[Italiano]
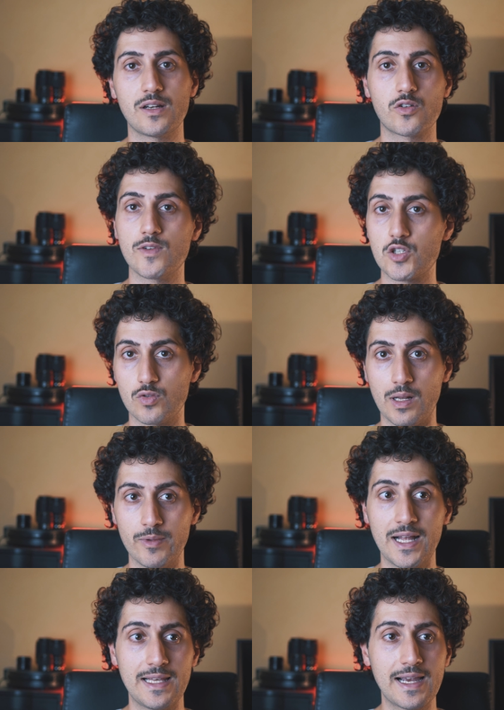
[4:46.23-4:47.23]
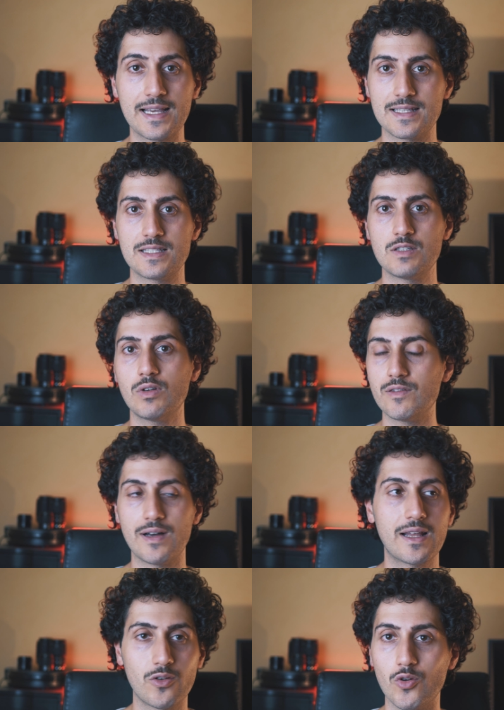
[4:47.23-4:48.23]
il rovescio della medaglia, anche se si vuole
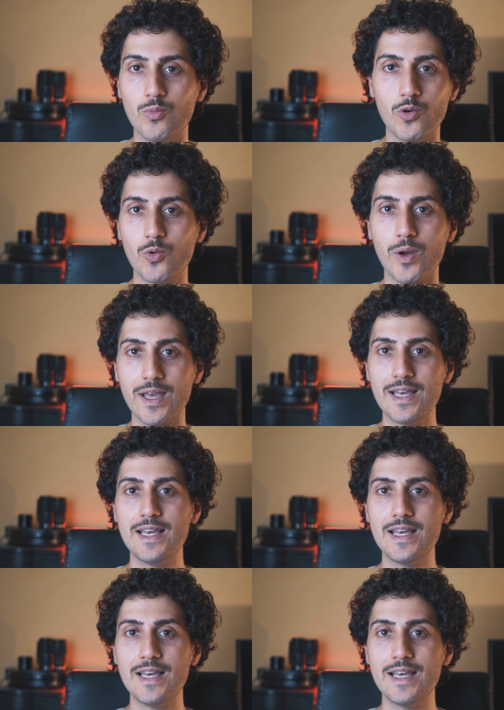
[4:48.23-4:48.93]
farlo comunque